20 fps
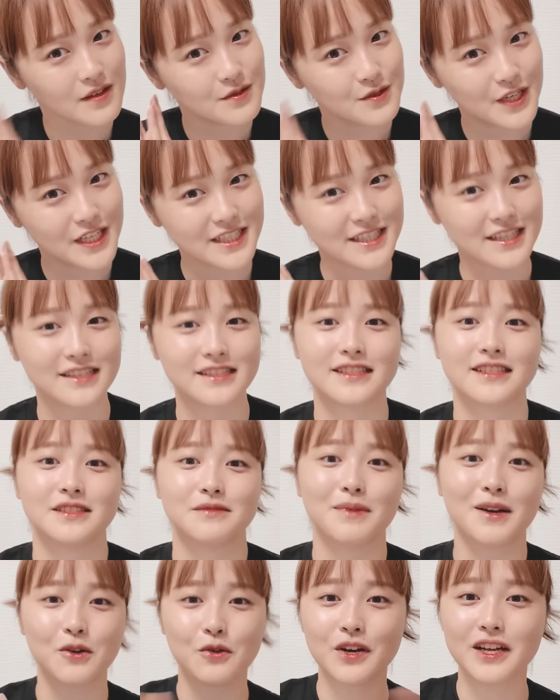嬉しかったで
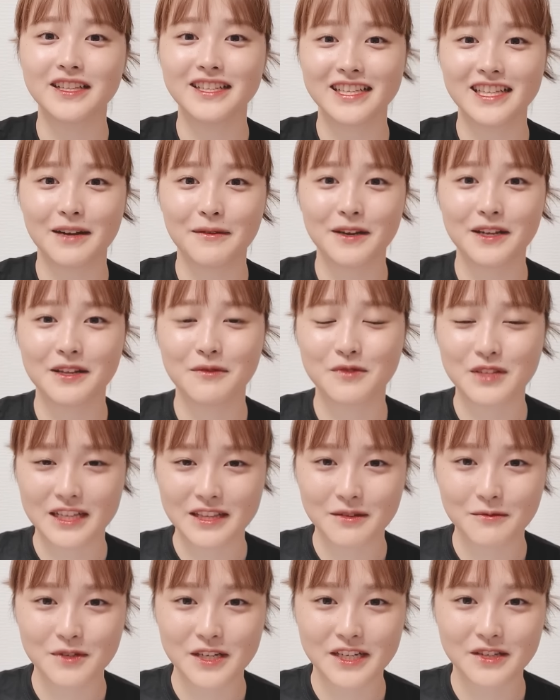すまあこれはネタ割れでも何
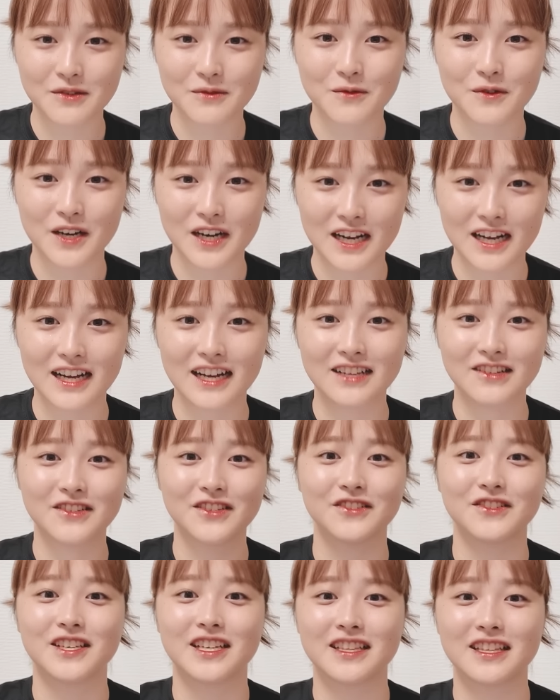でもないと思うからあの
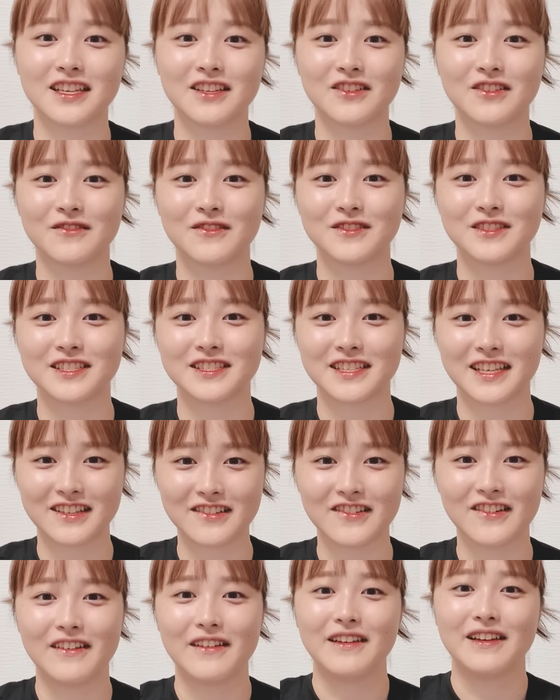言っちゃっていいと思うんですけ
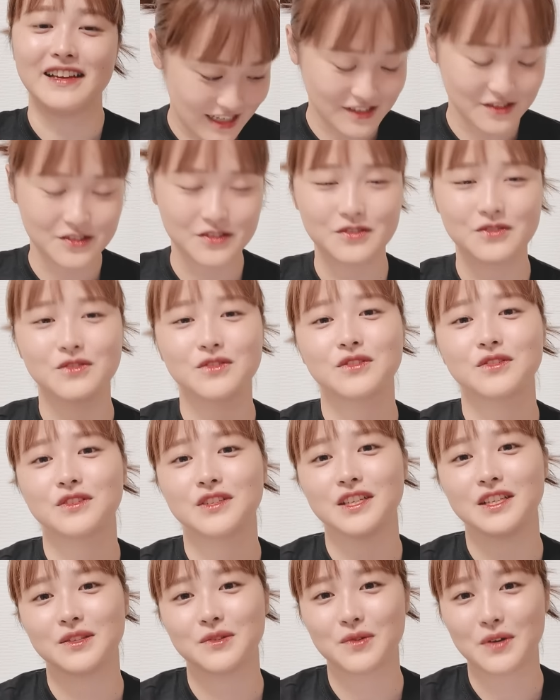どあのすごく
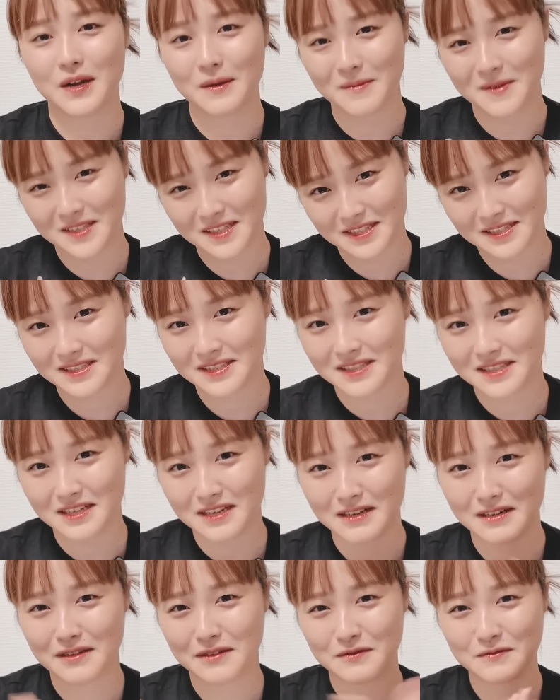いいドラマでし
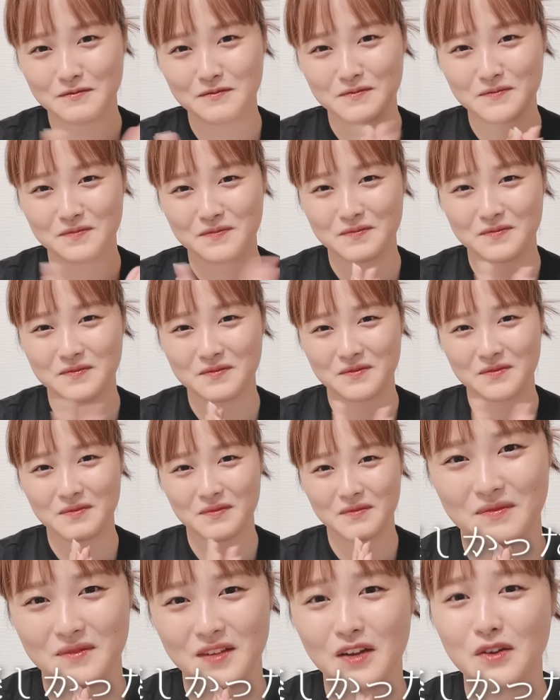た
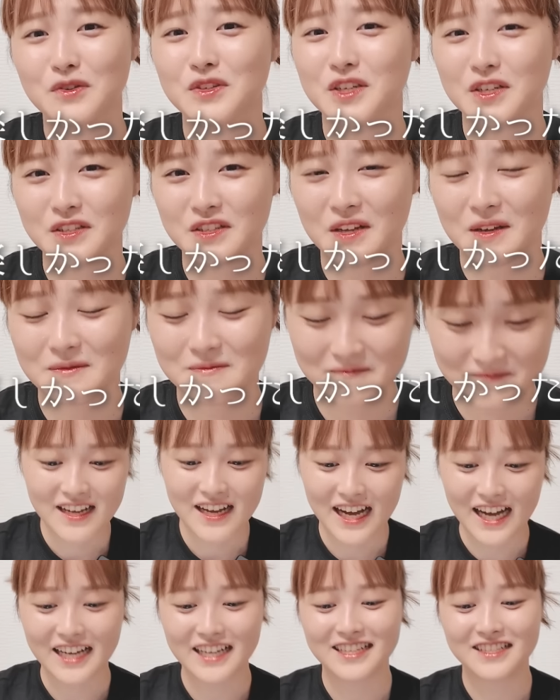楽しかった
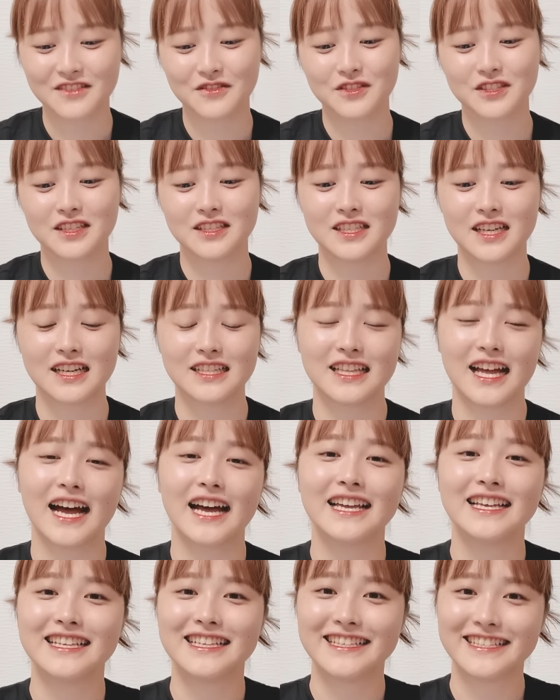はいそしてじゃあ
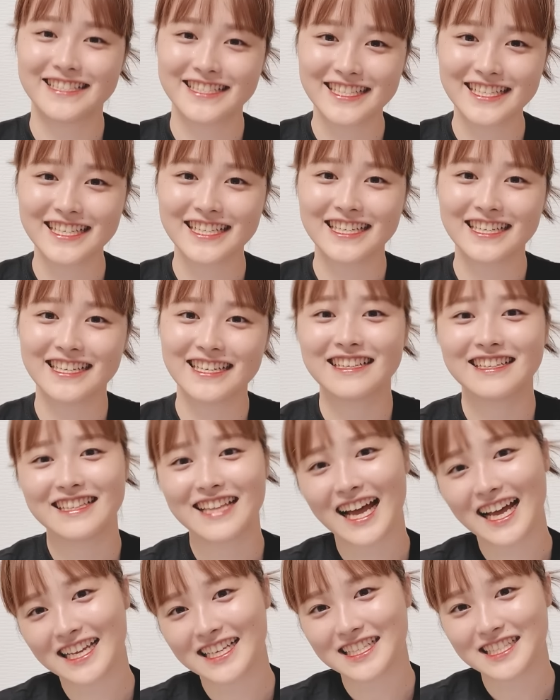第1位
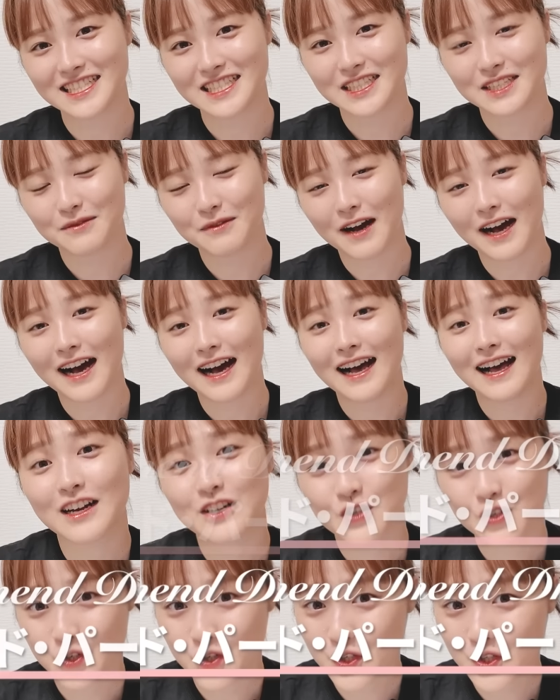第1位は
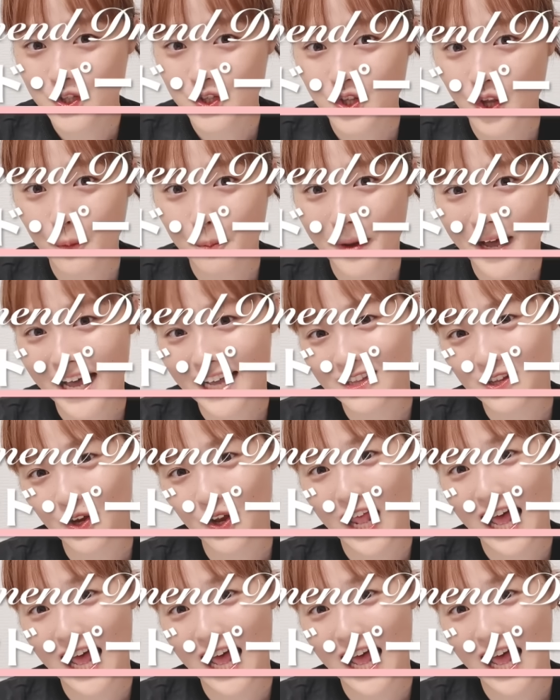グッドパート